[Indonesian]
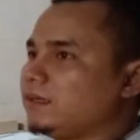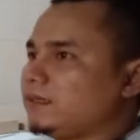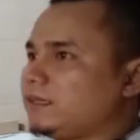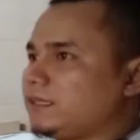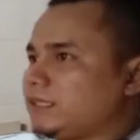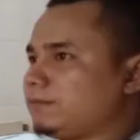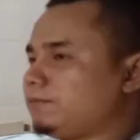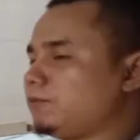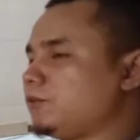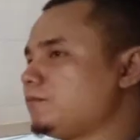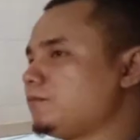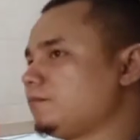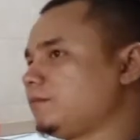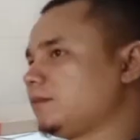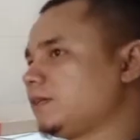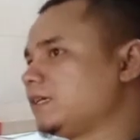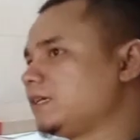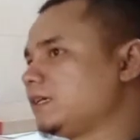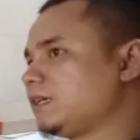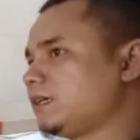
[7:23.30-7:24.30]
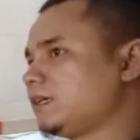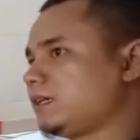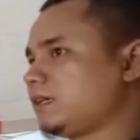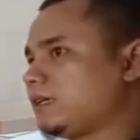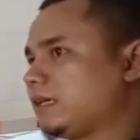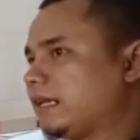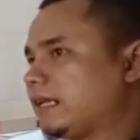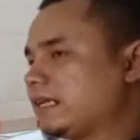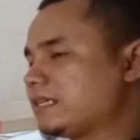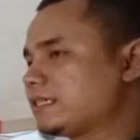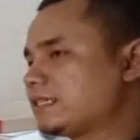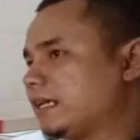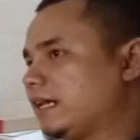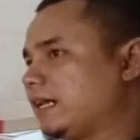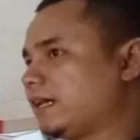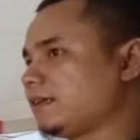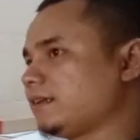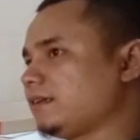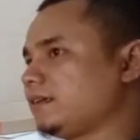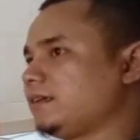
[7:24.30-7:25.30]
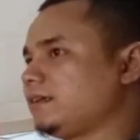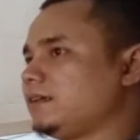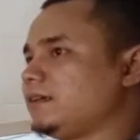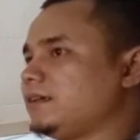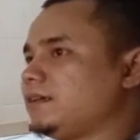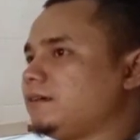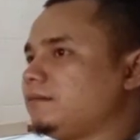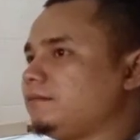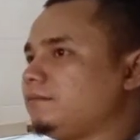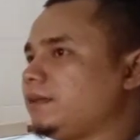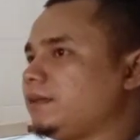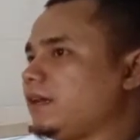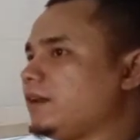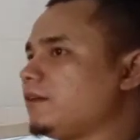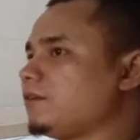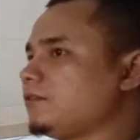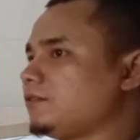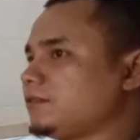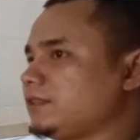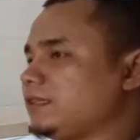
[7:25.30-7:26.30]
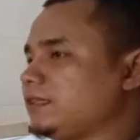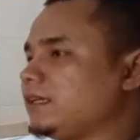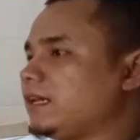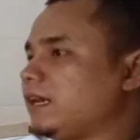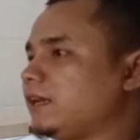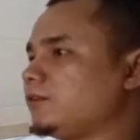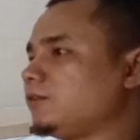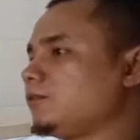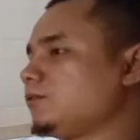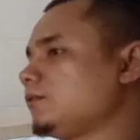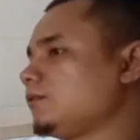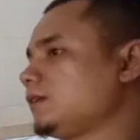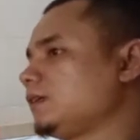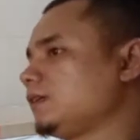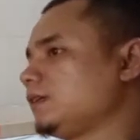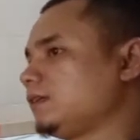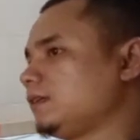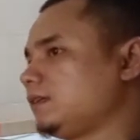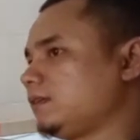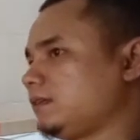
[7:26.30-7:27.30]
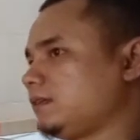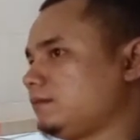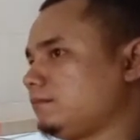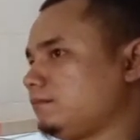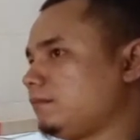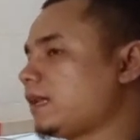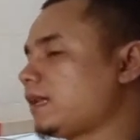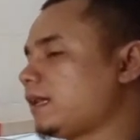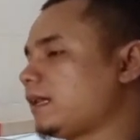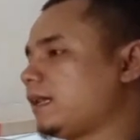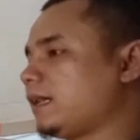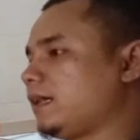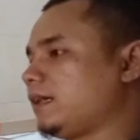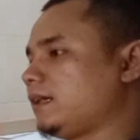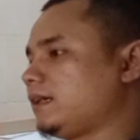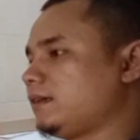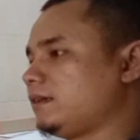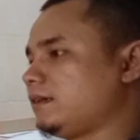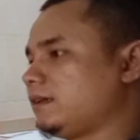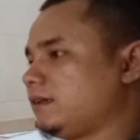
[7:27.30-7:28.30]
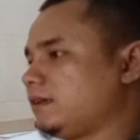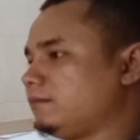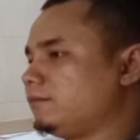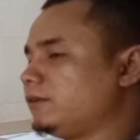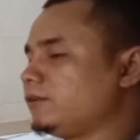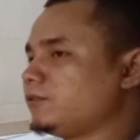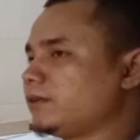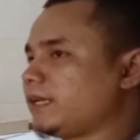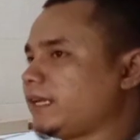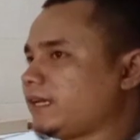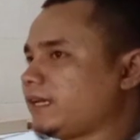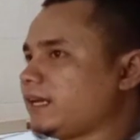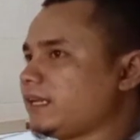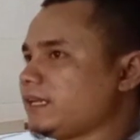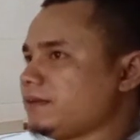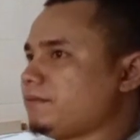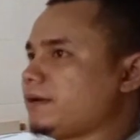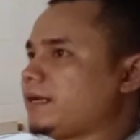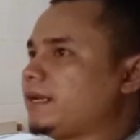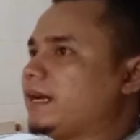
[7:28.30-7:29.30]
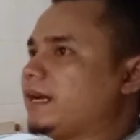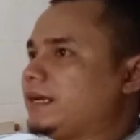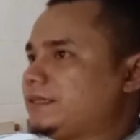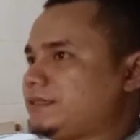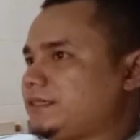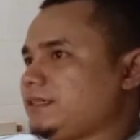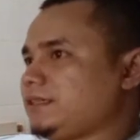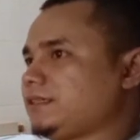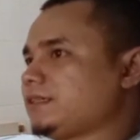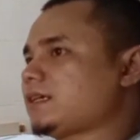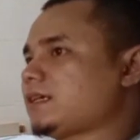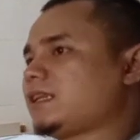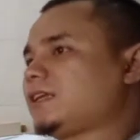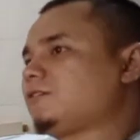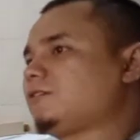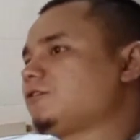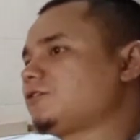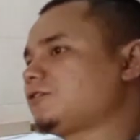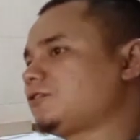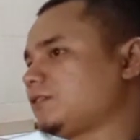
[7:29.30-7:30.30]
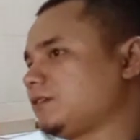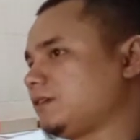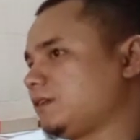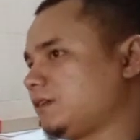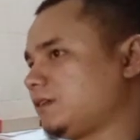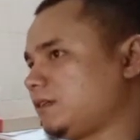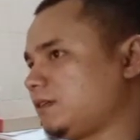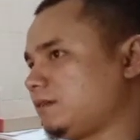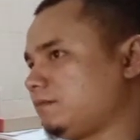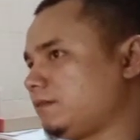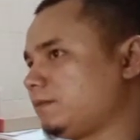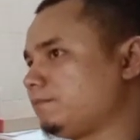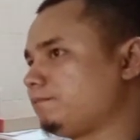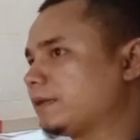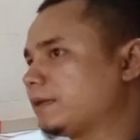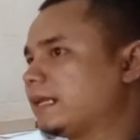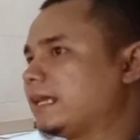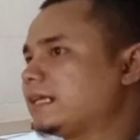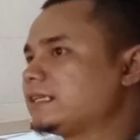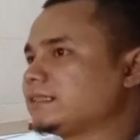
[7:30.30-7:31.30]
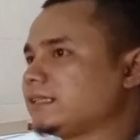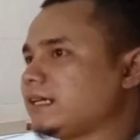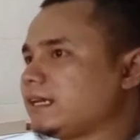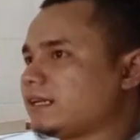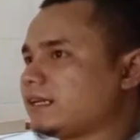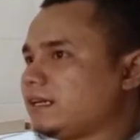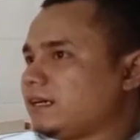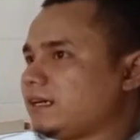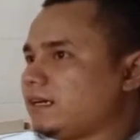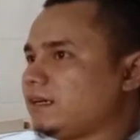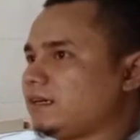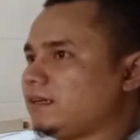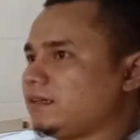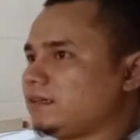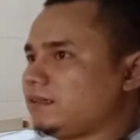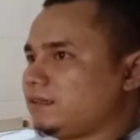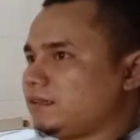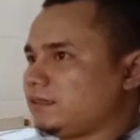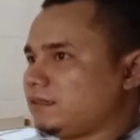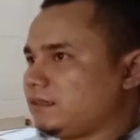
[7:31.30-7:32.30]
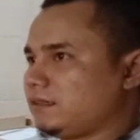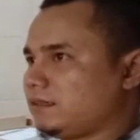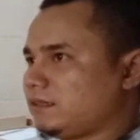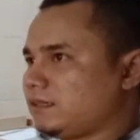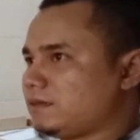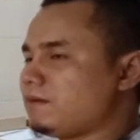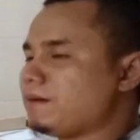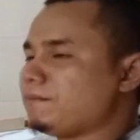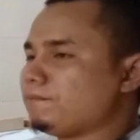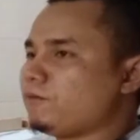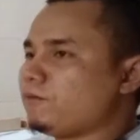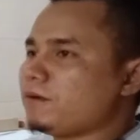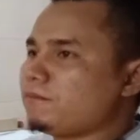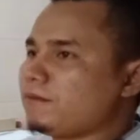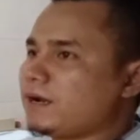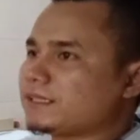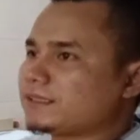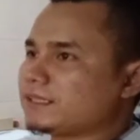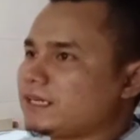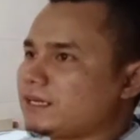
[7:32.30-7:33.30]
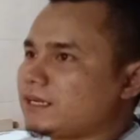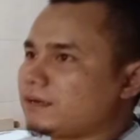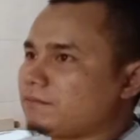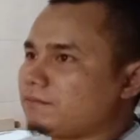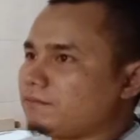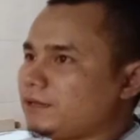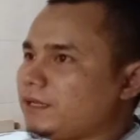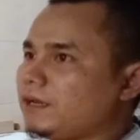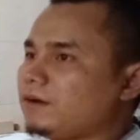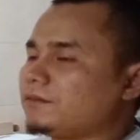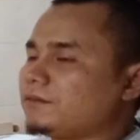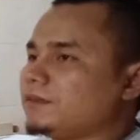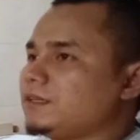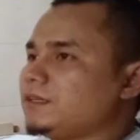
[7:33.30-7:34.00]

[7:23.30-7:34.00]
Sebelum ke Al-Azhar, beliau singgah dulu ke Makkah e, menunaikan ibadah haji sekaligus memperlancar ya kemampuan bahasa Arab beliau.